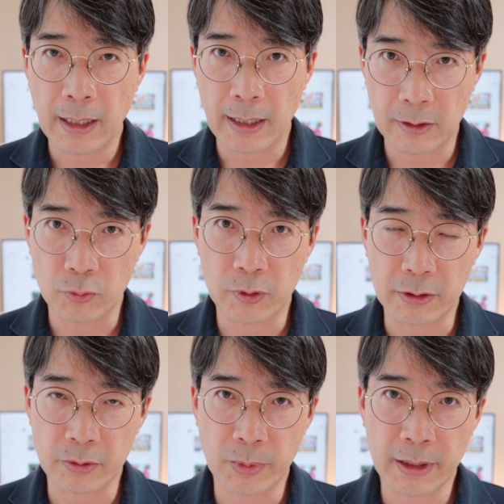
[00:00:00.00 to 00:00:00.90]
알고
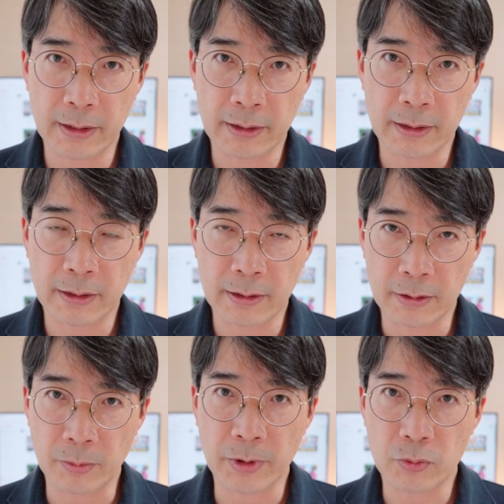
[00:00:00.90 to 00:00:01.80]
있지만
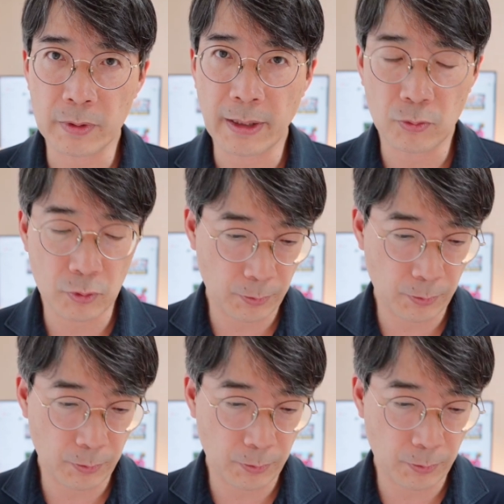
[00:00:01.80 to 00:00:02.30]
그럼에도 살고